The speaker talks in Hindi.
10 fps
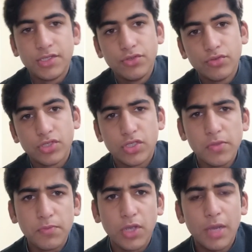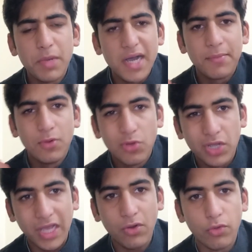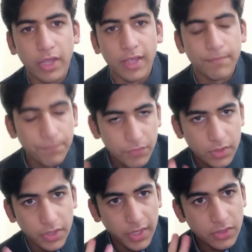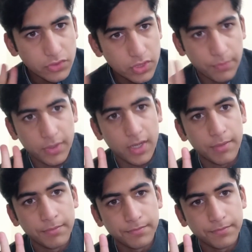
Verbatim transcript: जो सब काम आप लोग करोगे ये सब काम